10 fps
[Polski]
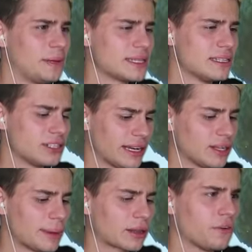bez nadzieja,
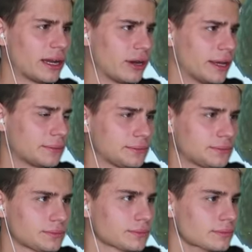dobra, twoja A kolej. By,
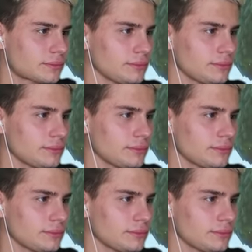byś na